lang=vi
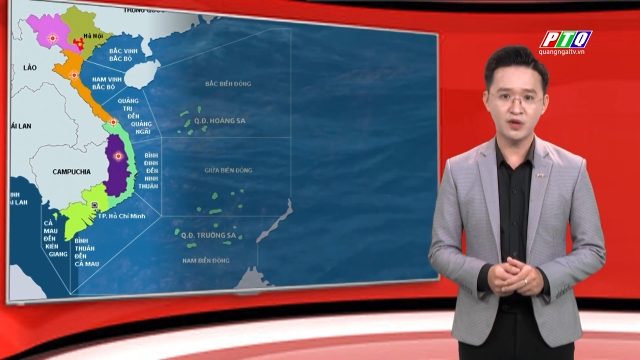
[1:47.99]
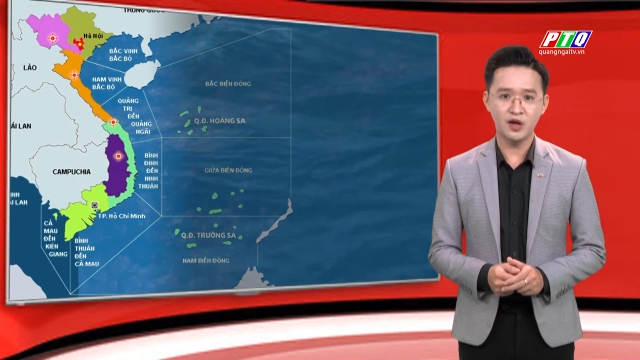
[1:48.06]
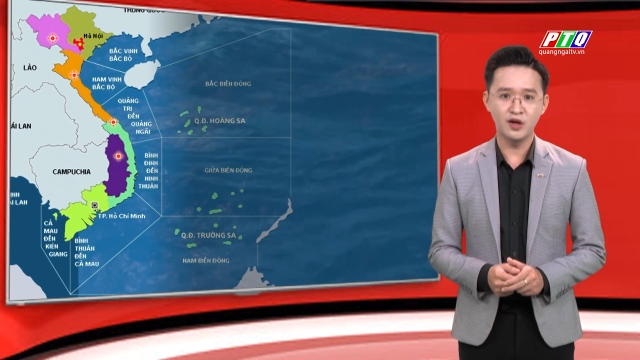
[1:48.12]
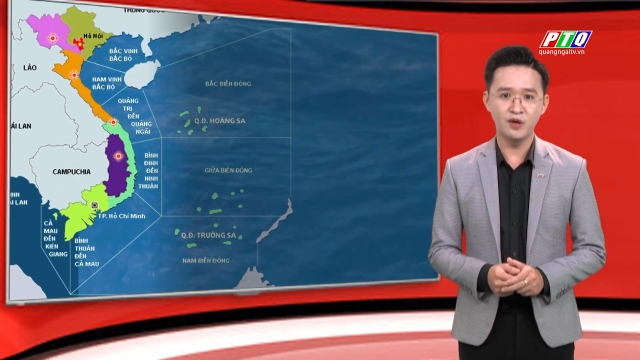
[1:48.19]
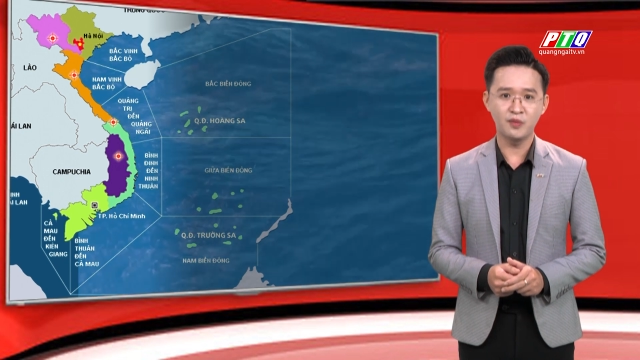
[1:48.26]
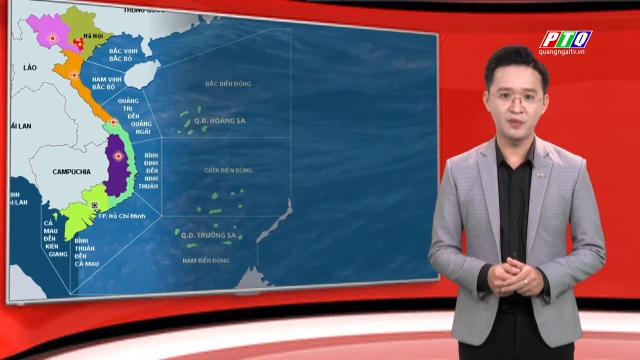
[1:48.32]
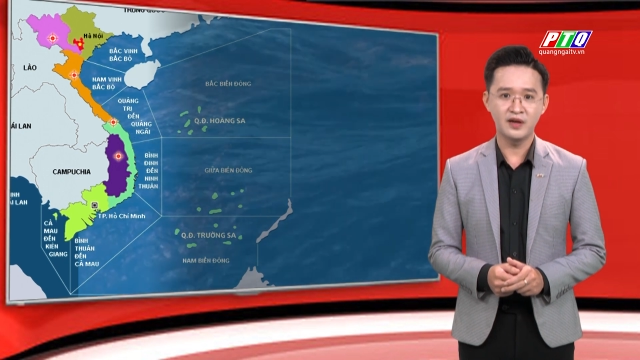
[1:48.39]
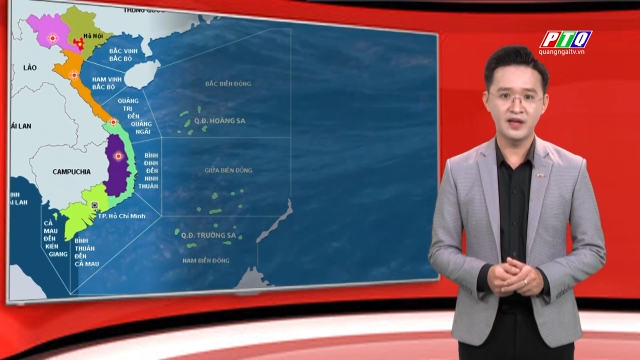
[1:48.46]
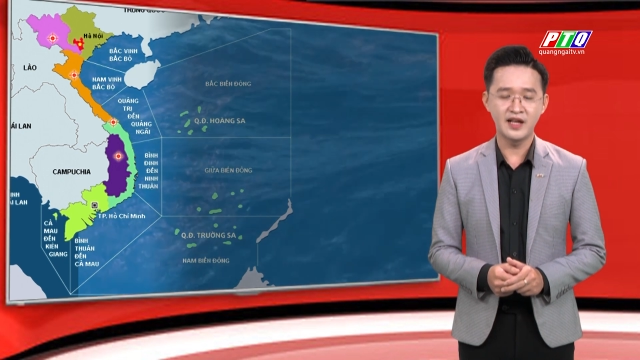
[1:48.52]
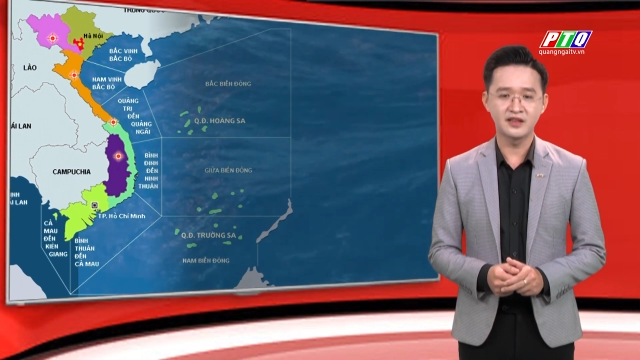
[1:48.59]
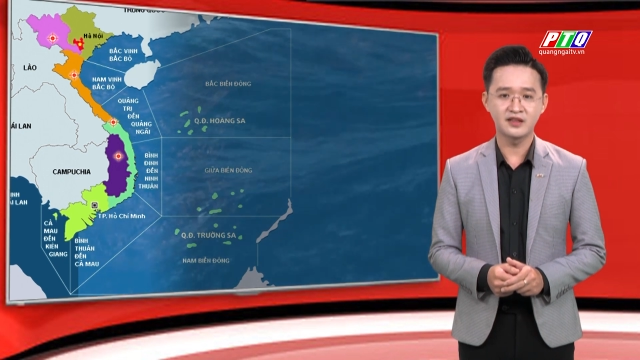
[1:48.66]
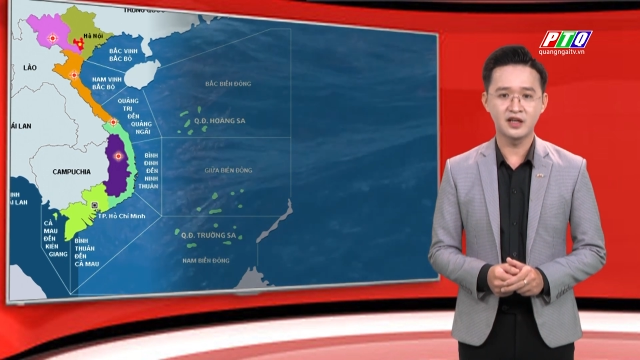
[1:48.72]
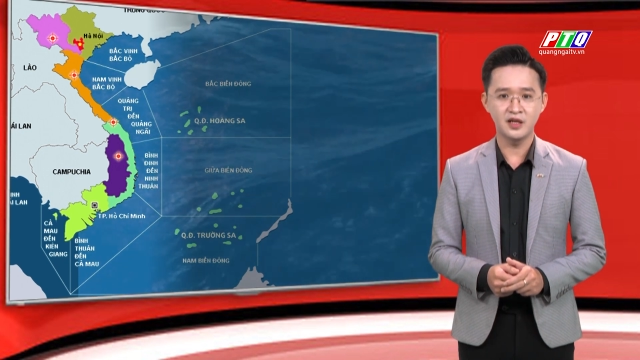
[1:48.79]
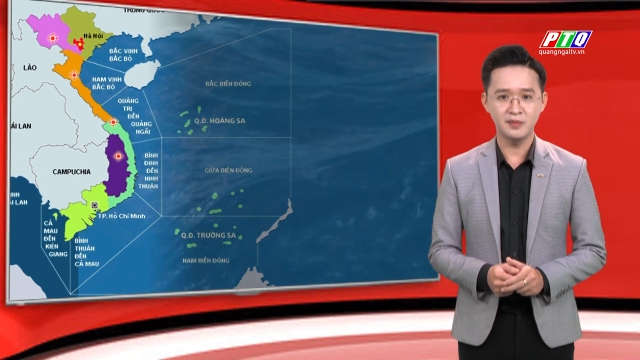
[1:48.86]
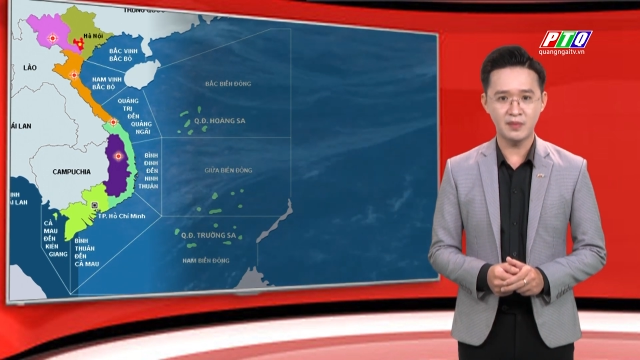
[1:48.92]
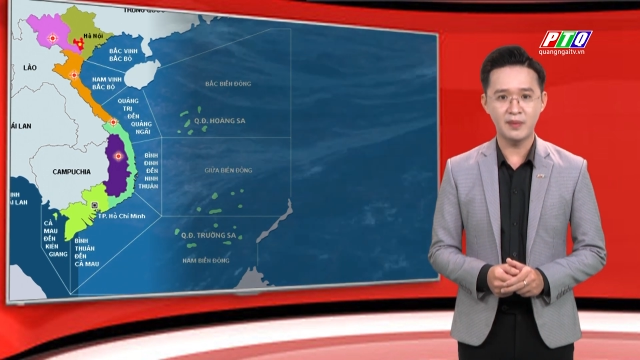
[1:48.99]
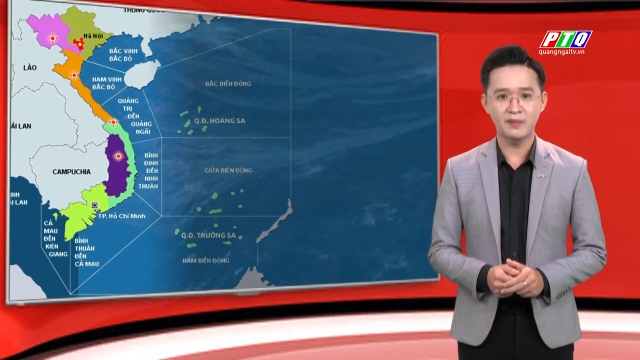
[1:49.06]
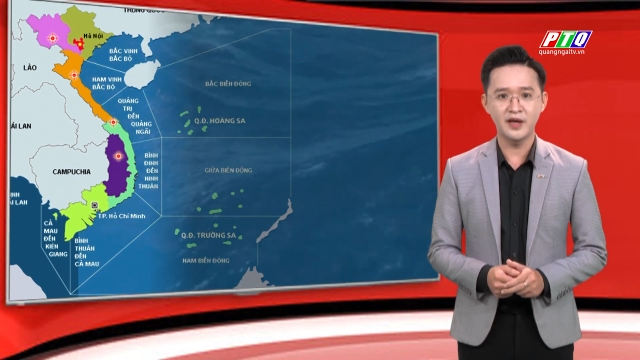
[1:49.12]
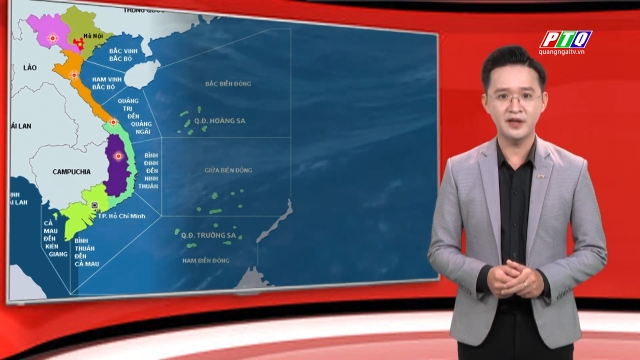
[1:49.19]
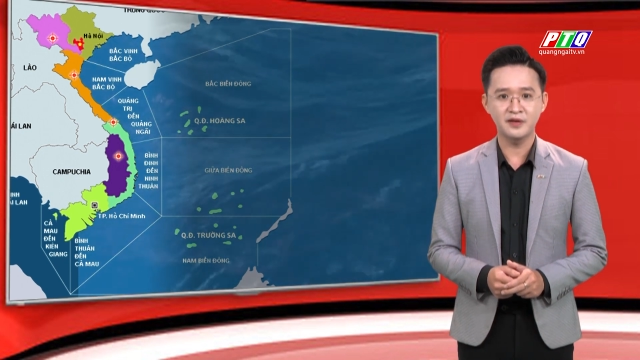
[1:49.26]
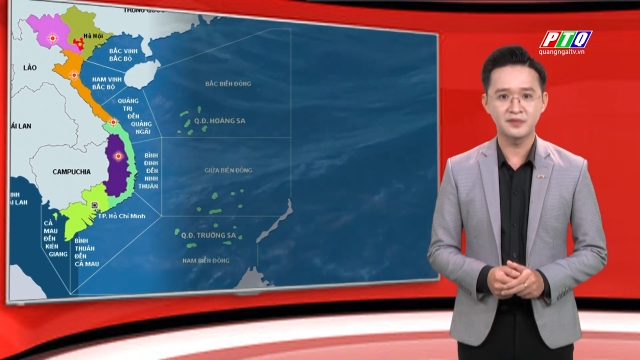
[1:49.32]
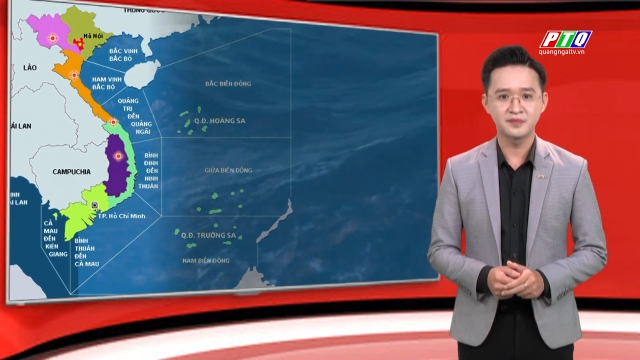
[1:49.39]
có lúc lên tới 3
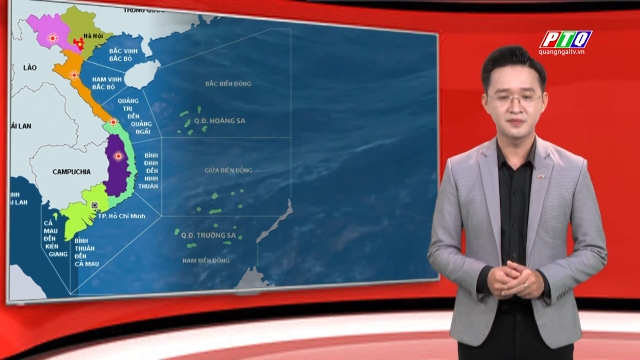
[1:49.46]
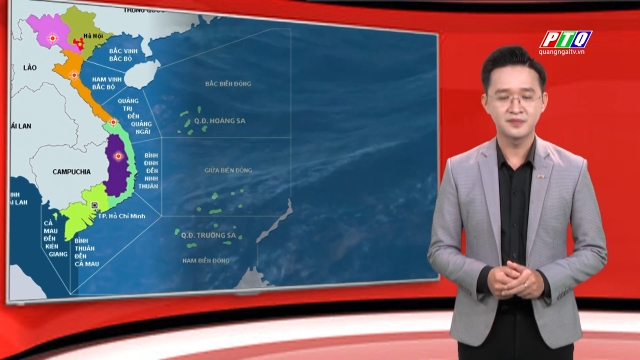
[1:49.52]
mét.